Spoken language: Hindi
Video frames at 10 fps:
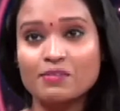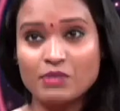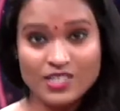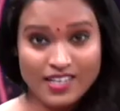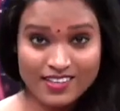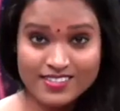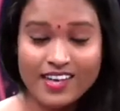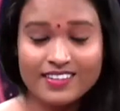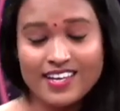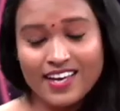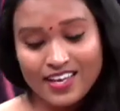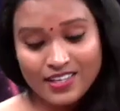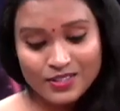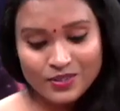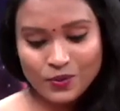में जाना चाहते हैं
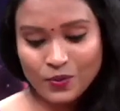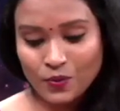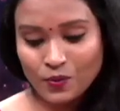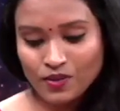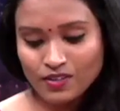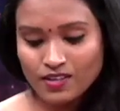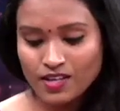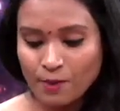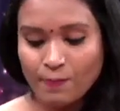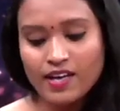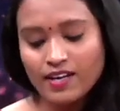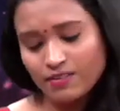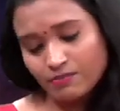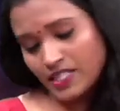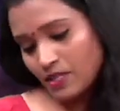तो मैं
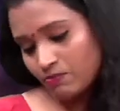मतलब